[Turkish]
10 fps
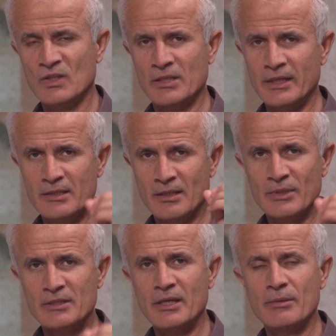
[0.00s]
sen İsa
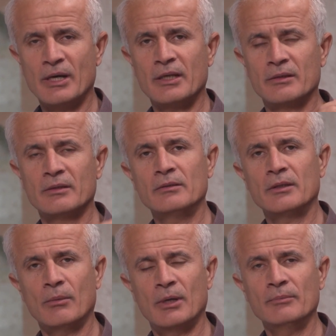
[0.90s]
Mesih'e iman ettin
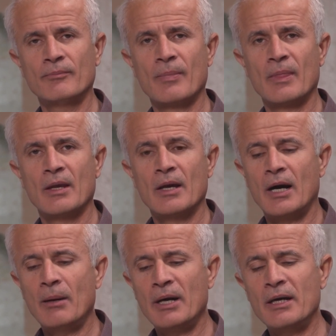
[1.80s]
tamam
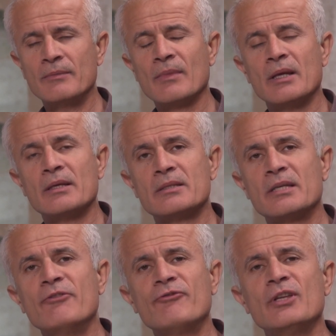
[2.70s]
ama
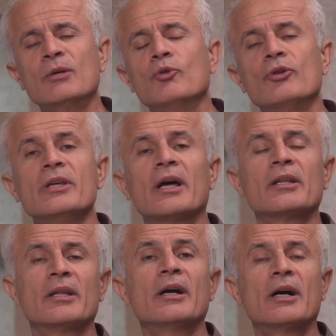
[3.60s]
sen Filimon'un
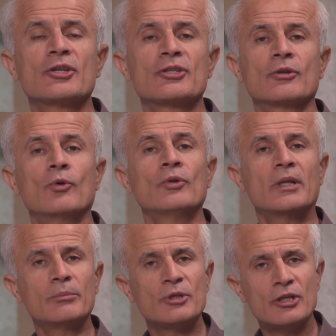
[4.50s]
yanından kaçtın.
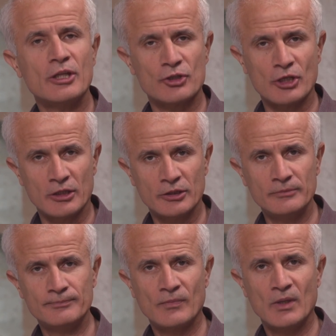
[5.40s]
Ondan bir şey de çaldın.